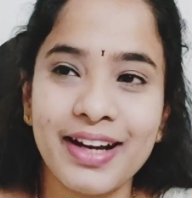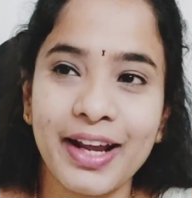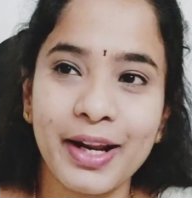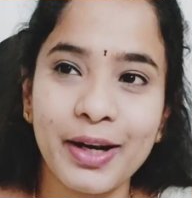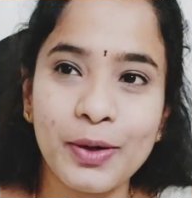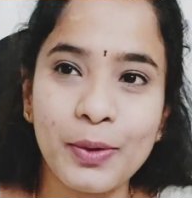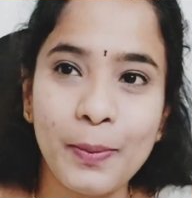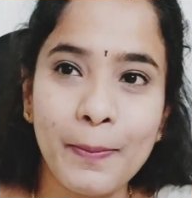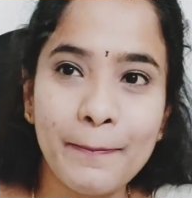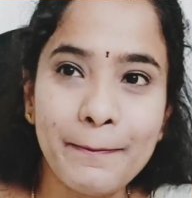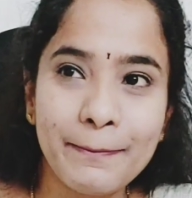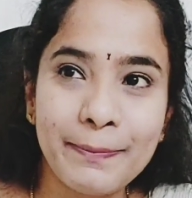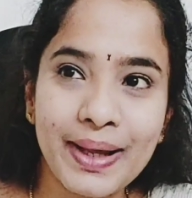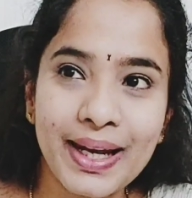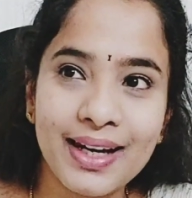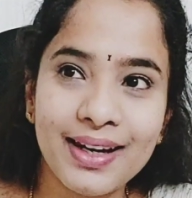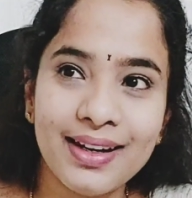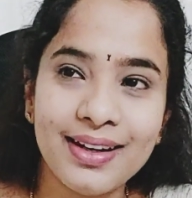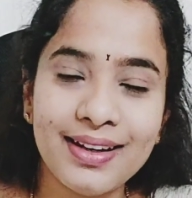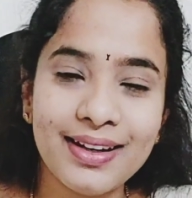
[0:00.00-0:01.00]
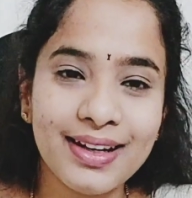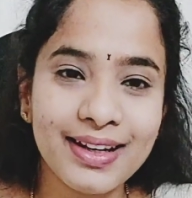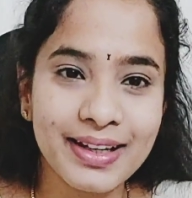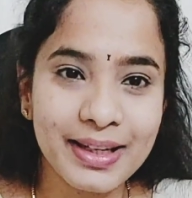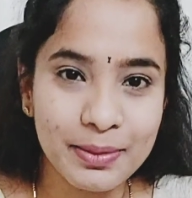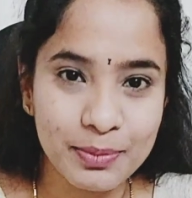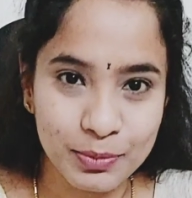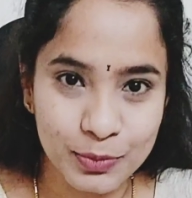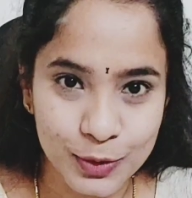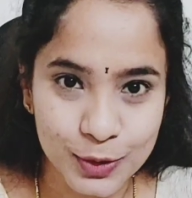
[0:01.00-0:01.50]
నేను
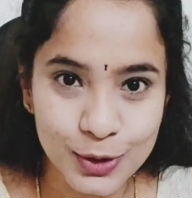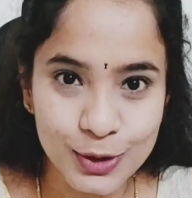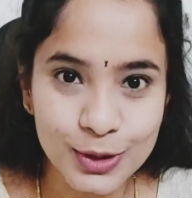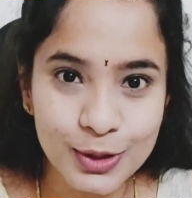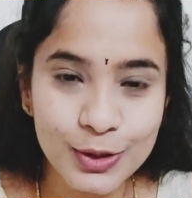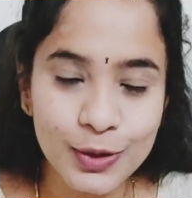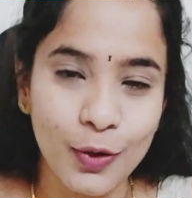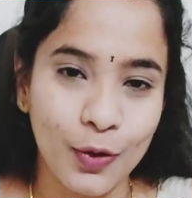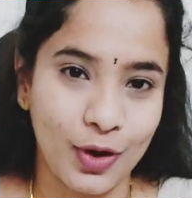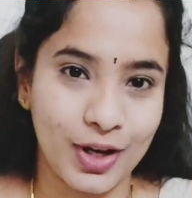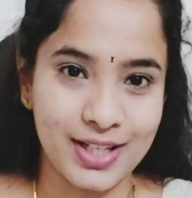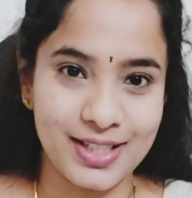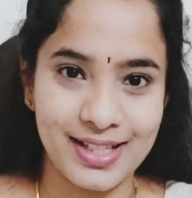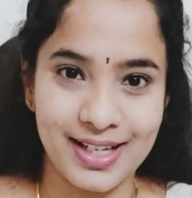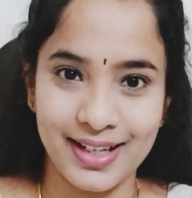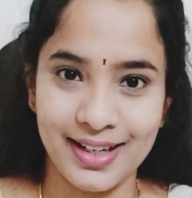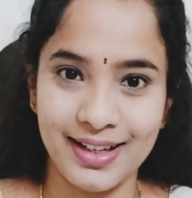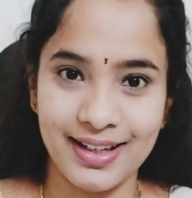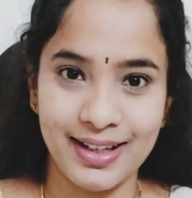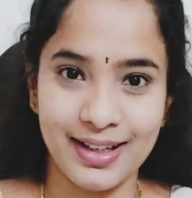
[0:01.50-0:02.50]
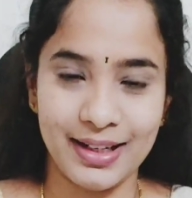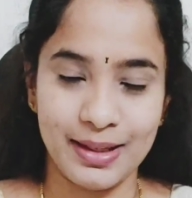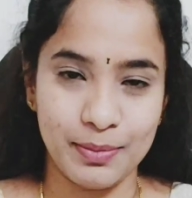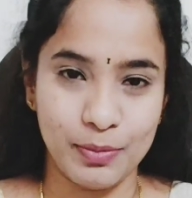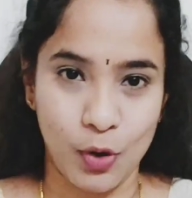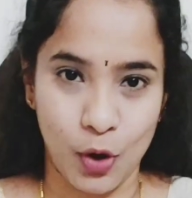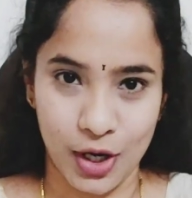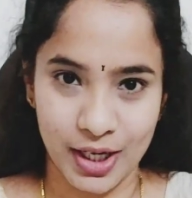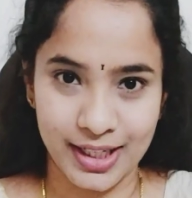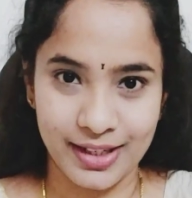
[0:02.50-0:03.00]
పెళ్ళికి ముందు ఒక్కసారే ఈ
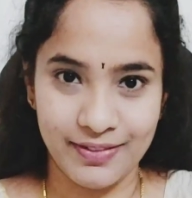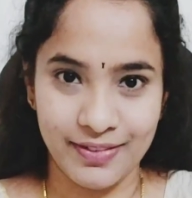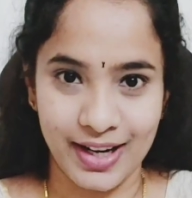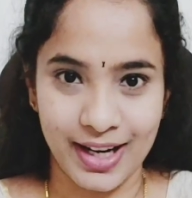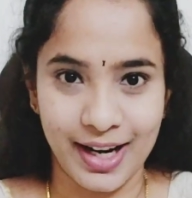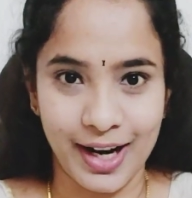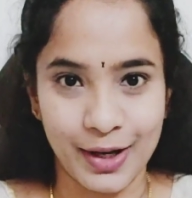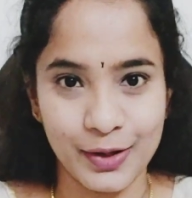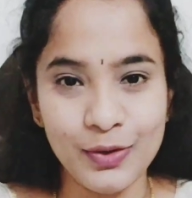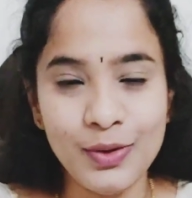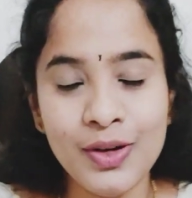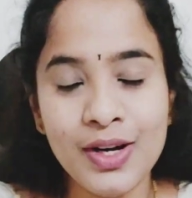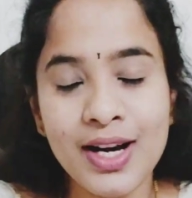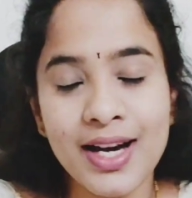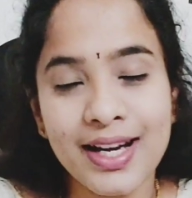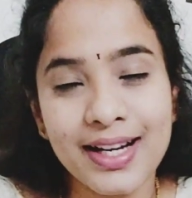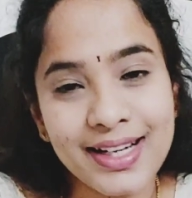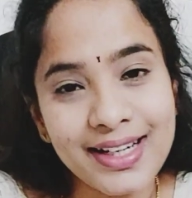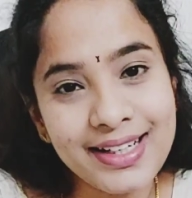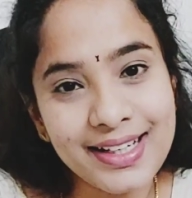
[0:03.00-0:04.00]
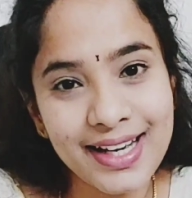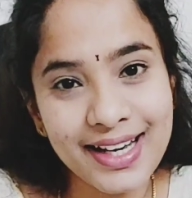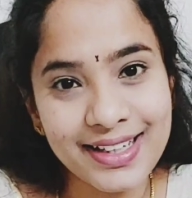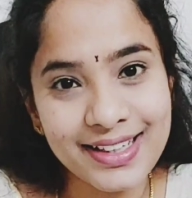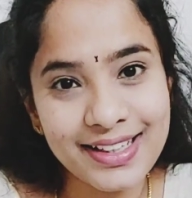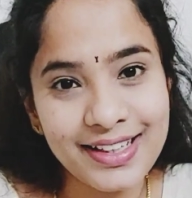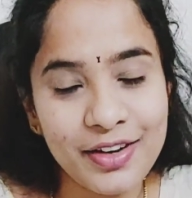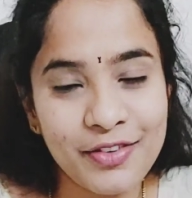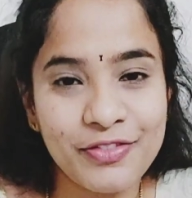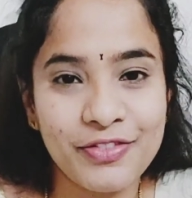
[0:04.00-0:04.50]
మాల్కి వెళ్ళాను రింకి
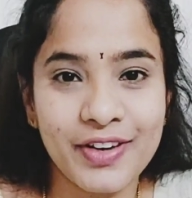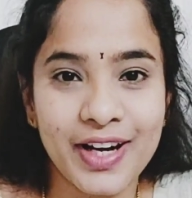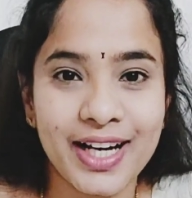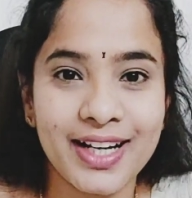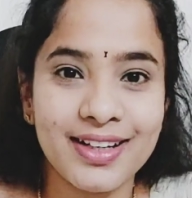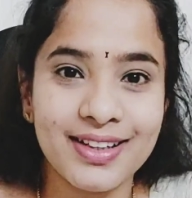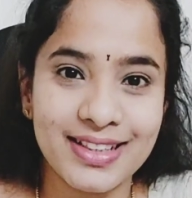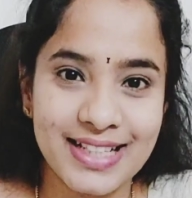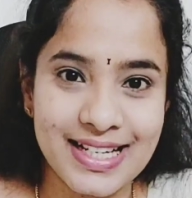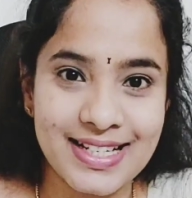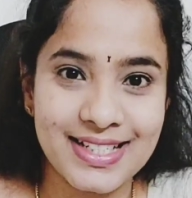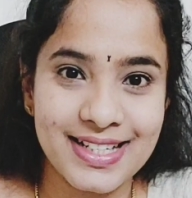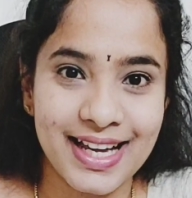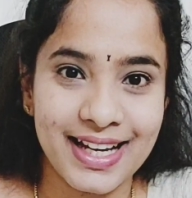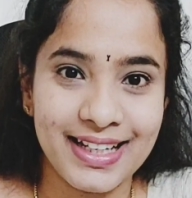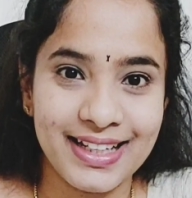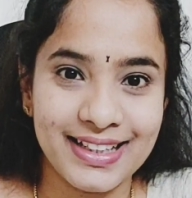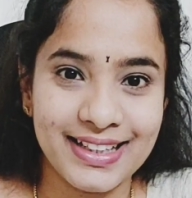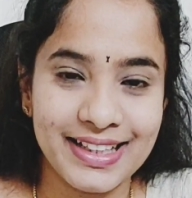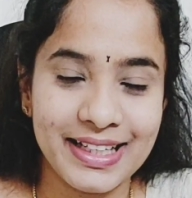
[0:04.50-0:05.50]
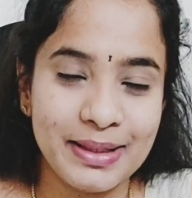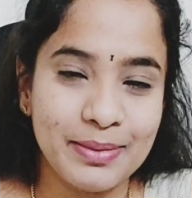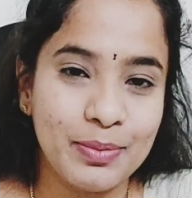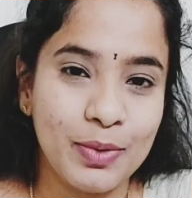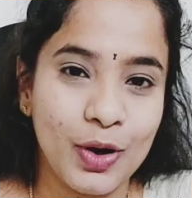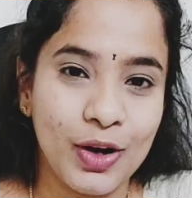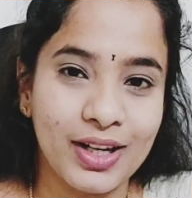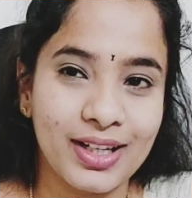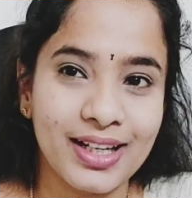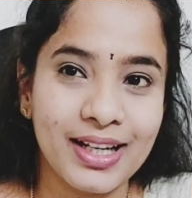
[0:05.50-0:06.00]
అని నా ఫ్రెండ్ తీసుకెళ్ళింది ఈ
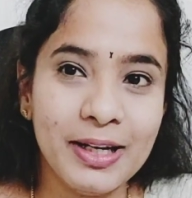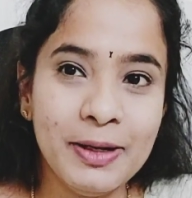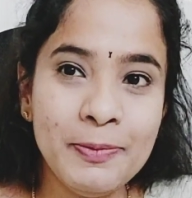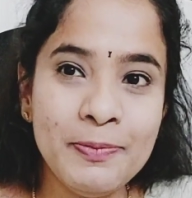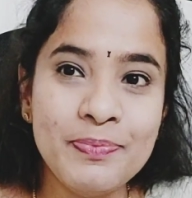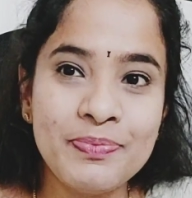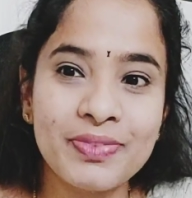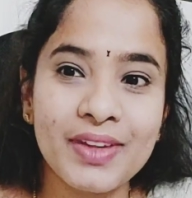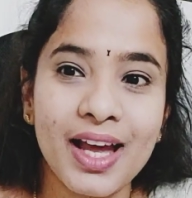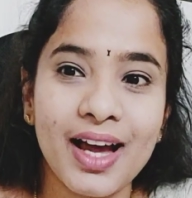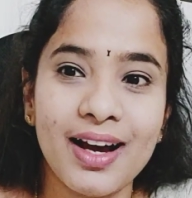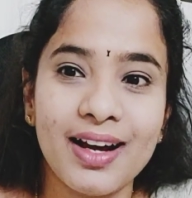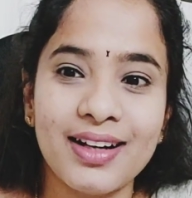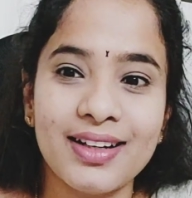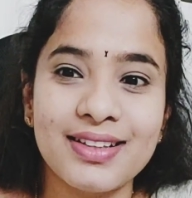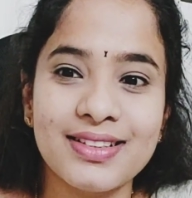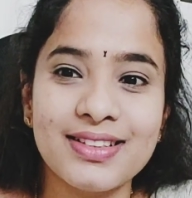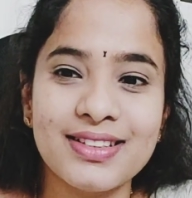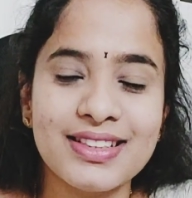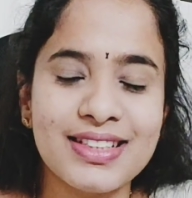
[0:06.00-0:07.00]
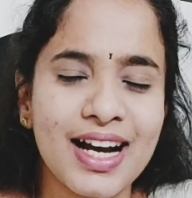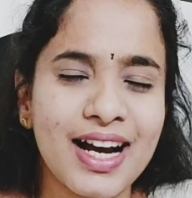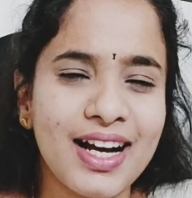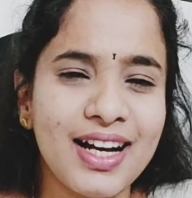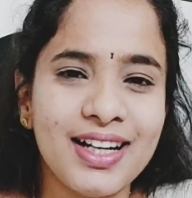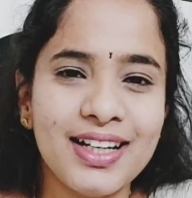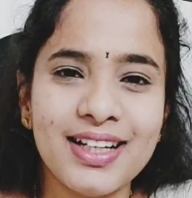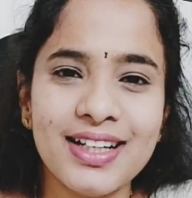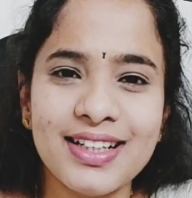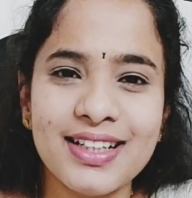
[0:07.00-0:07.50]
మాల్కి
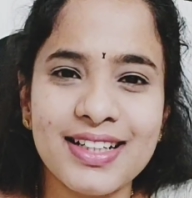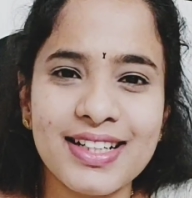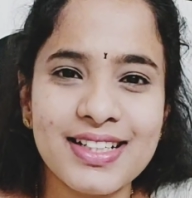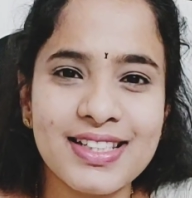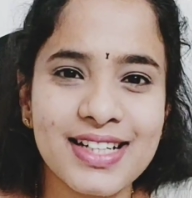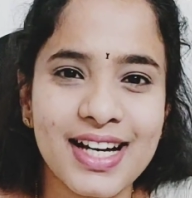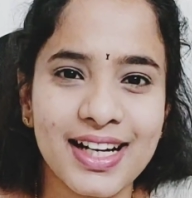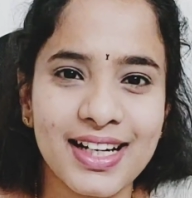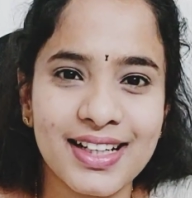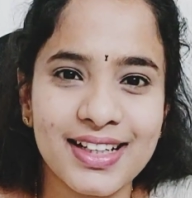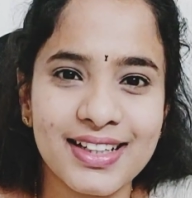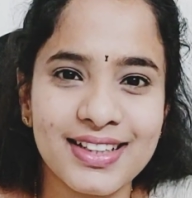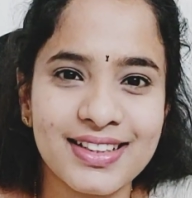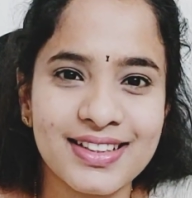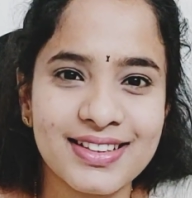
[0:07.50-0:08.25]
చాలా అంటే చాలా